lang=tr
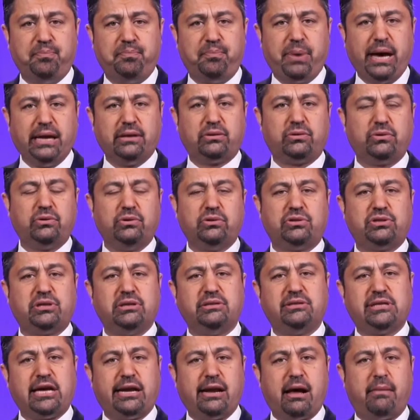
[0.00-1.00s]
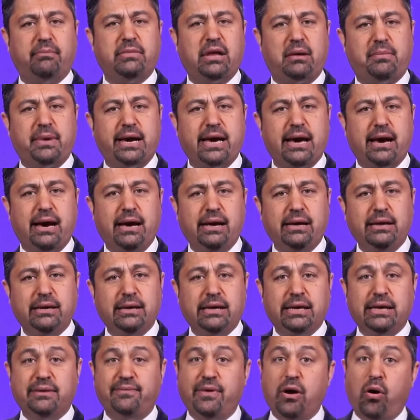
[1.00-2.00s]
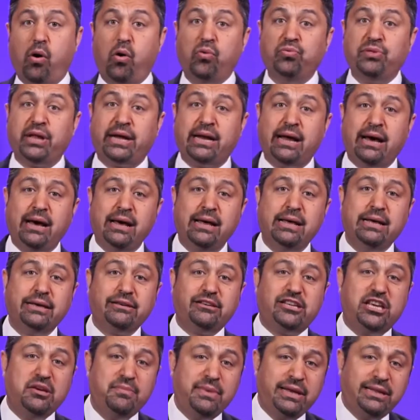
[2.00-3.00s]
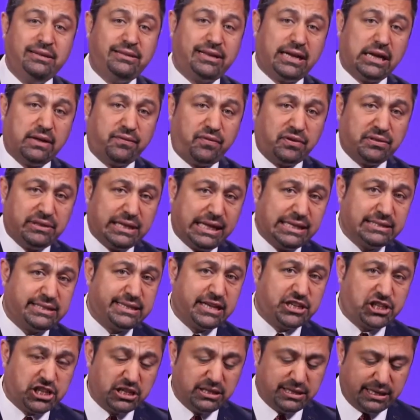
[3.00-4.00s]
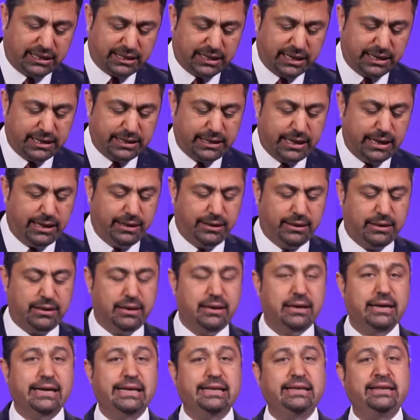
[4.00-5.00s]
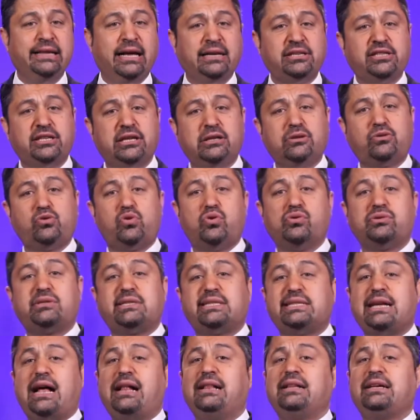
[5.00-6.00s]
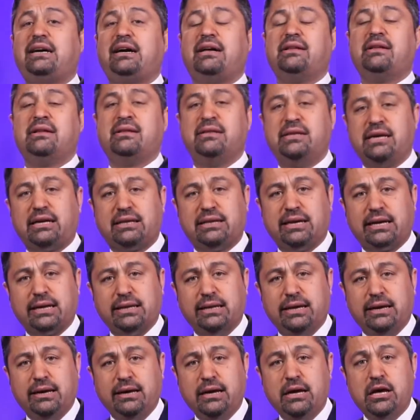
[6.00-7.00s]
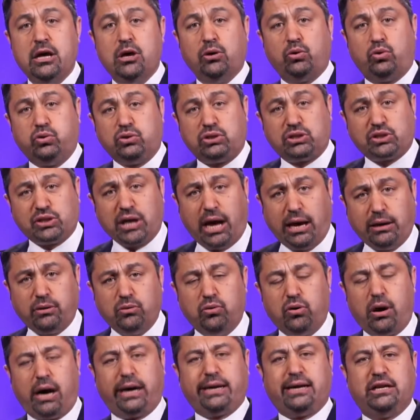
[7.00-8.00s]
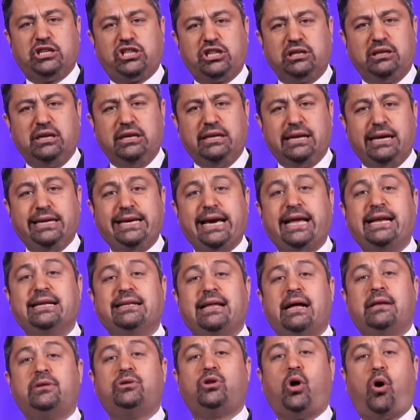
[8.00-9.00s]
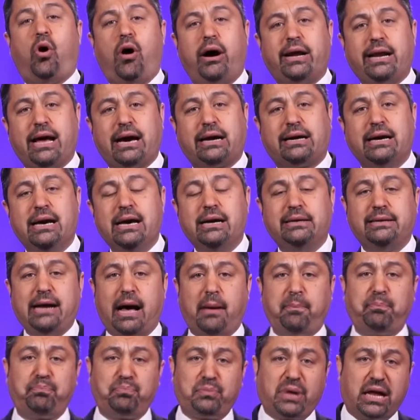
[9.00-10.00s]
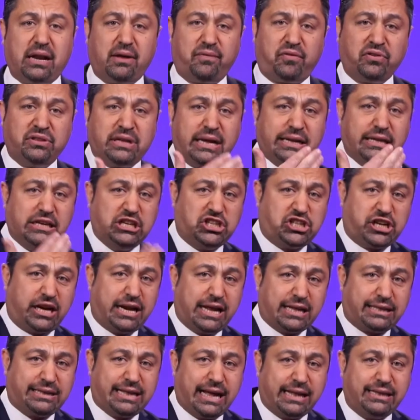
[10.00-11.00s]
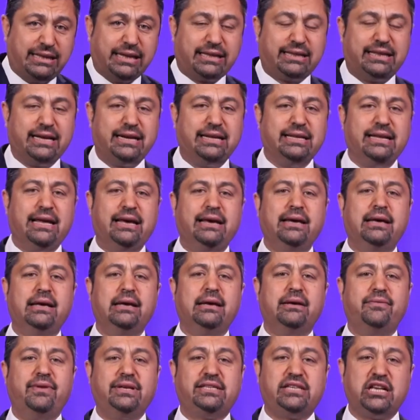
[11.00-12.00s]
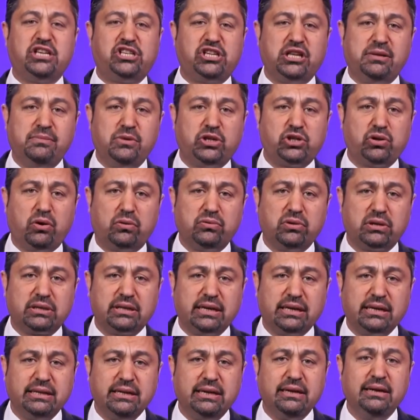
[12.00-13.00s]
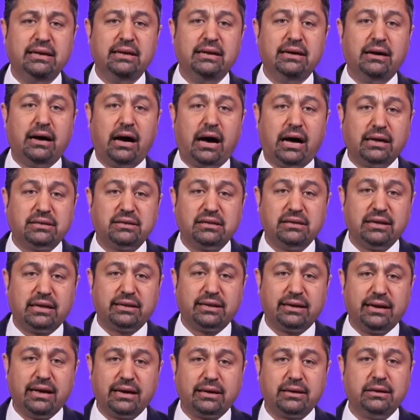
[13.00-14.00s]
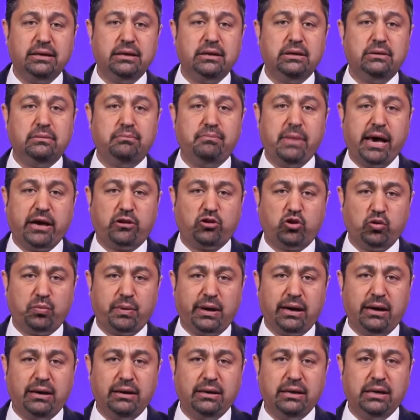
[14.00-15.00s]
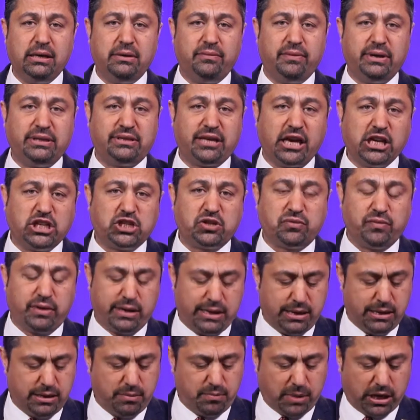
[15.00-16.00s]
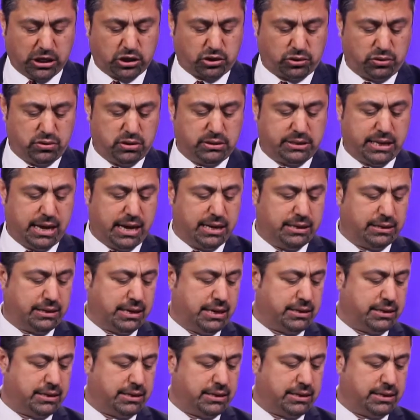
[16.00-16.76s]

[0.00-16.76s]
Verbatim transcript: Petrus selamlamaya ve onlara kimin tarafından seçildiklerini, nasıl kutsal kılındıklarını, kutsal ruh aracılığıyla yeniden doğarak Rab tarafından işaretlendiklerini ve seçilmiş olduklarını hatırlatarak mektuba ve teşviğe başlıyor değerli